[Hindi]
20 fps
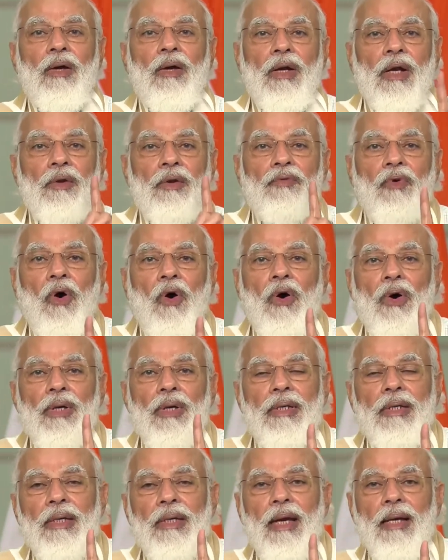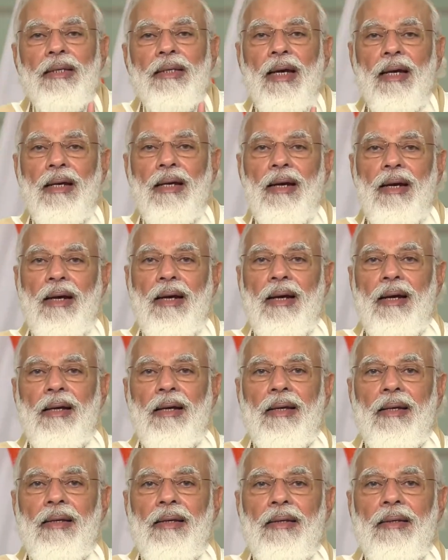रिवॉर्ड किया जा रहा
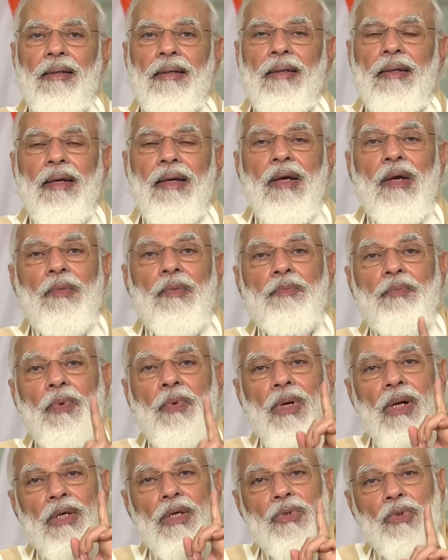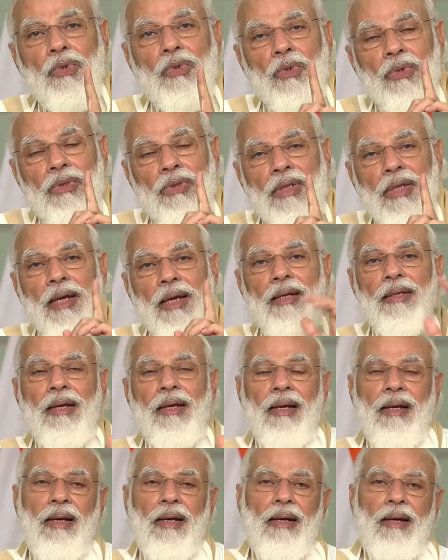है पुरस्कृत किया
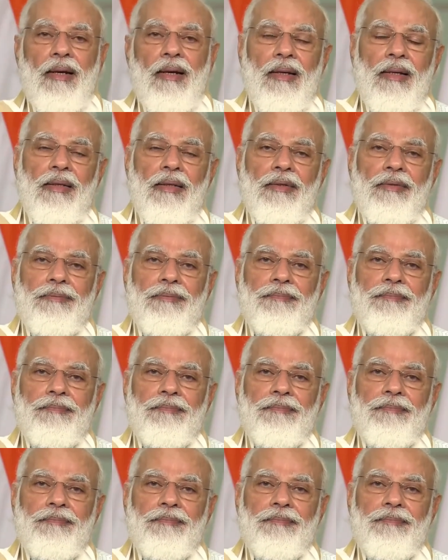जा रहा है